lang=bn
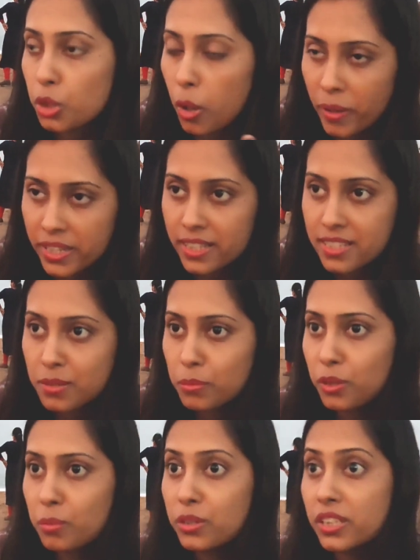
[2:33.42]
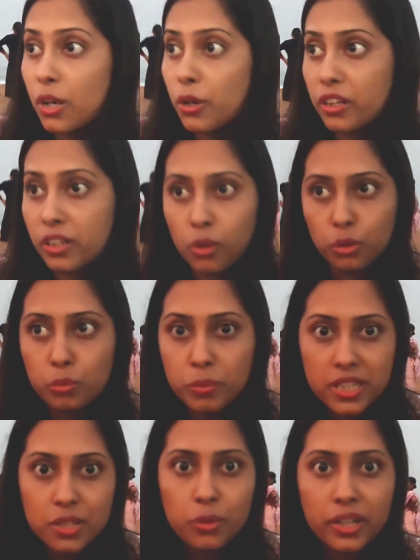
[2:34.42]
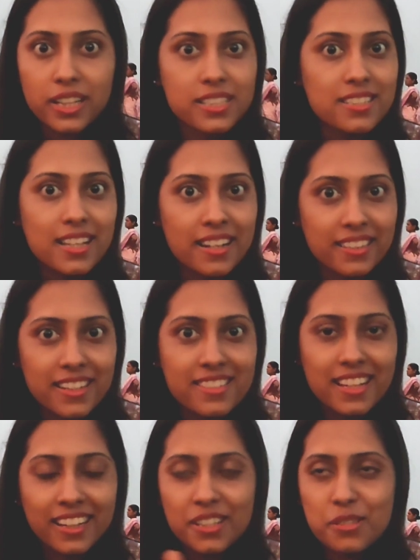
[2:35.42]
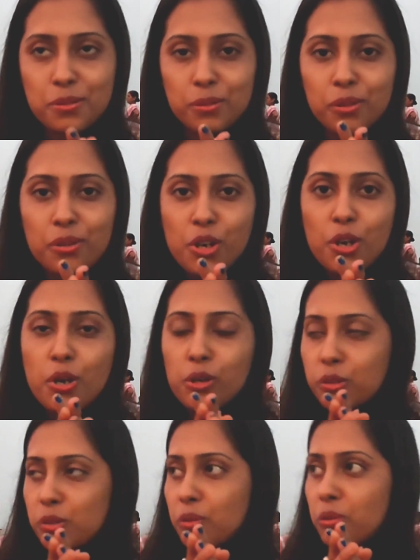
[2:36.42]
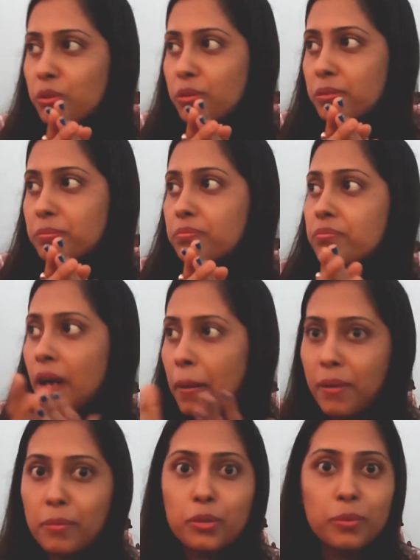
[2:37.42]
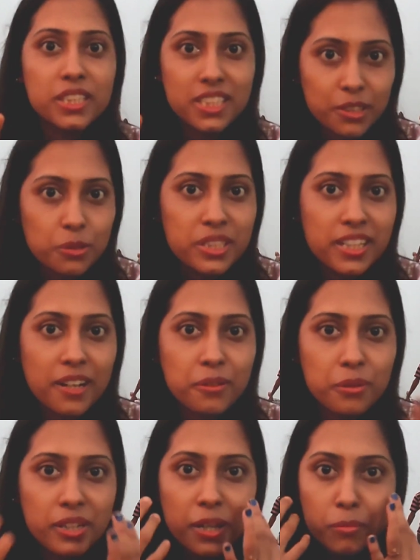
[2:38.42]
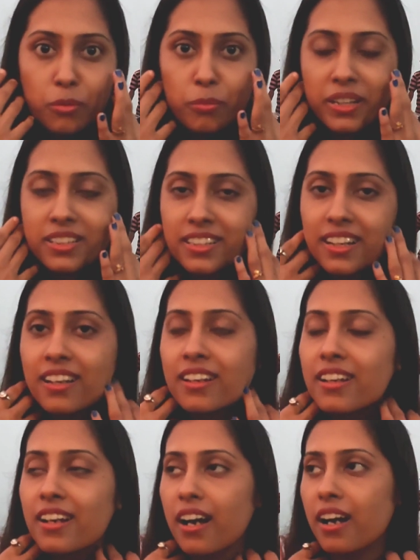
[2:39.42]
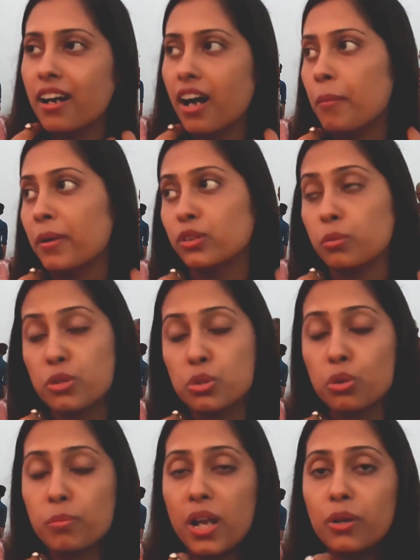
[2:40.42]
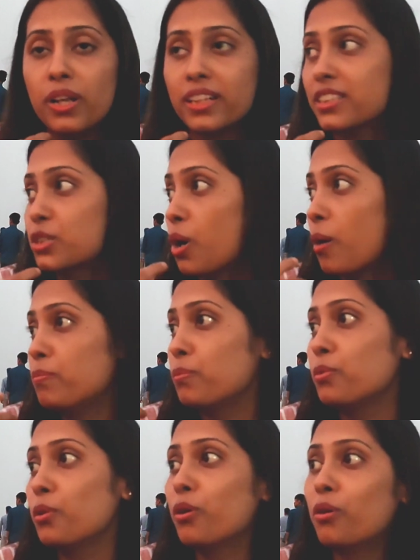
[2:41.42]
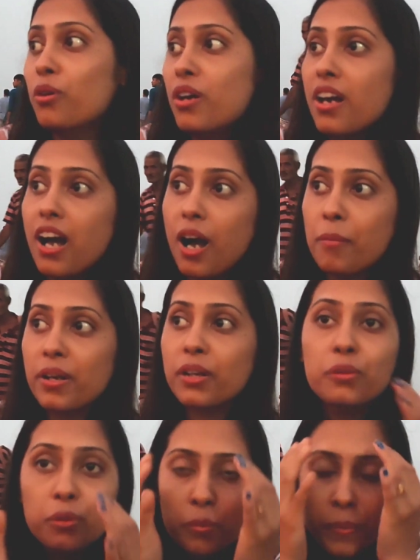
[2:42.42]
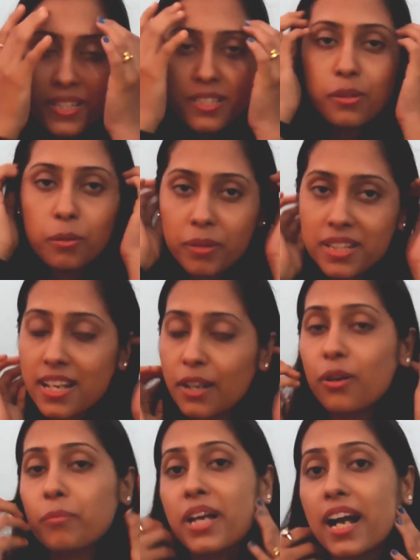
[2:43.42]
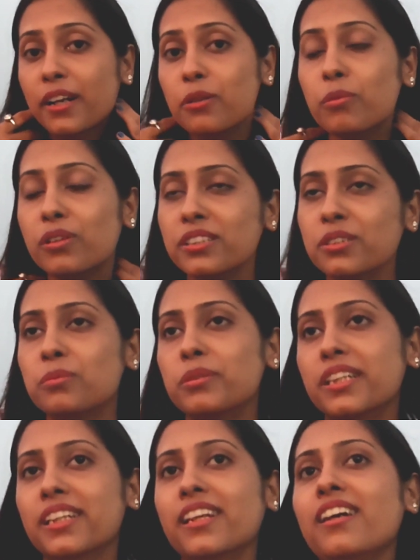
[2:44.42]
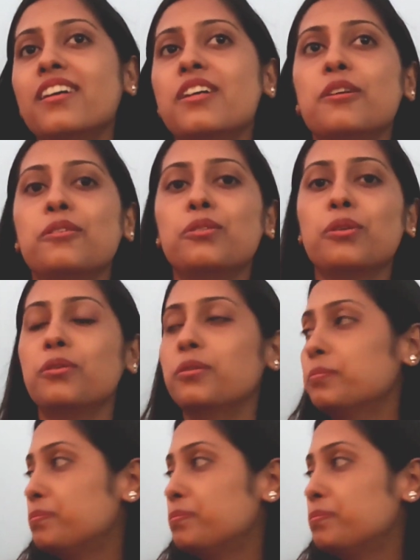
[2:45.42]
সবাই এসছে মোটামুটি দেখো এখানে কত ভিড় হয়ে গেছে সানরাইজ দেখার জন্য তো ভাবলাম তোমাদের সাথেও শেয়ার করি এই মুভমেন্টটা আমার ভীষণ ভালো লাগছে তো আমরা গ্রুপ এসছি তোমরা জানো আমি আগেও বলেছি তোমাদেরকে তো